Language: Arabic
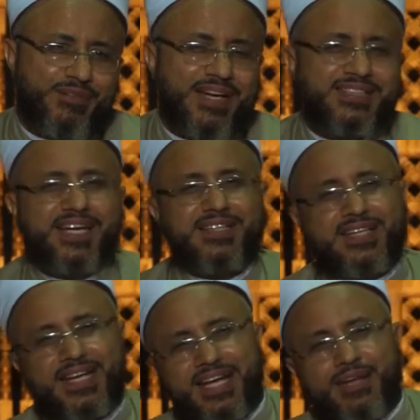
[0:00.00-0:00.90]
فنزلت
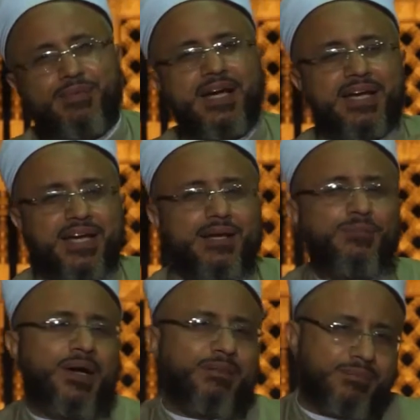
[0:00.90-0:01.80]
الآية ما كان
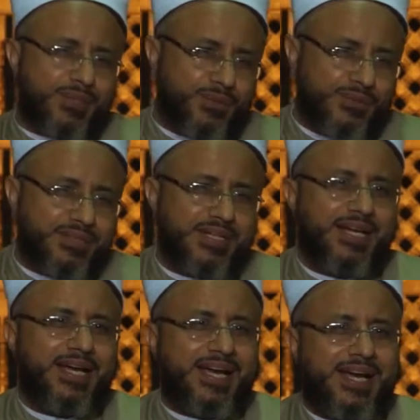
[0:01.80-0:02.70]
محمد
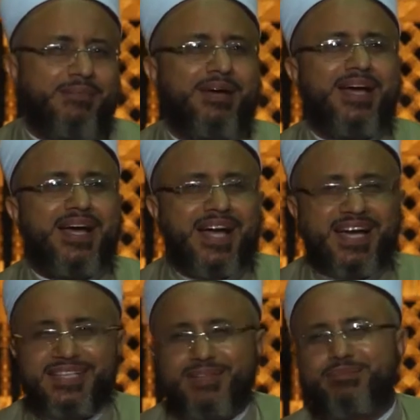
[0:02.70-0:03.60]
أبا
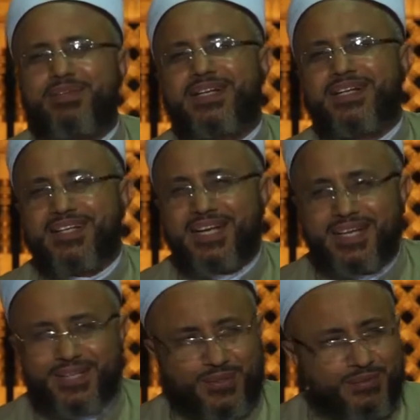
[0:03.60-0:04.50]
أحد من
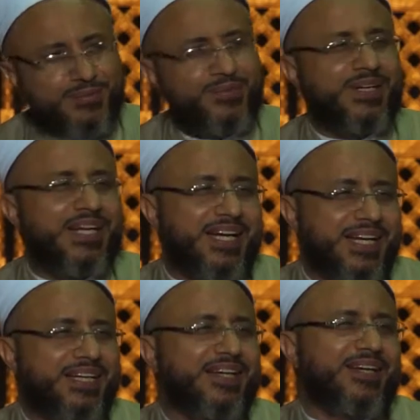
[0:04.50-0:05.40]
رجالكم
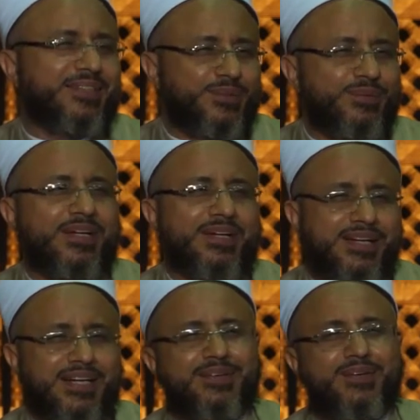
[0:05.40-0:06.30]
ولكن رسول
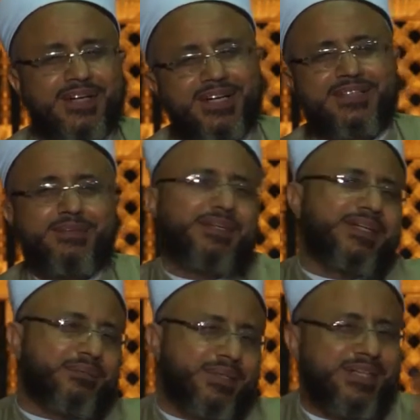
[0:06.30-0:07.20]
الله وخاتم
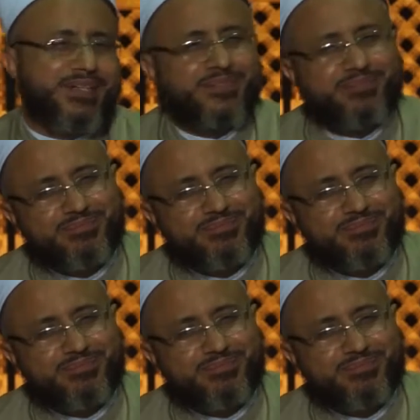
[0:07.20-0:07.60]
النبيين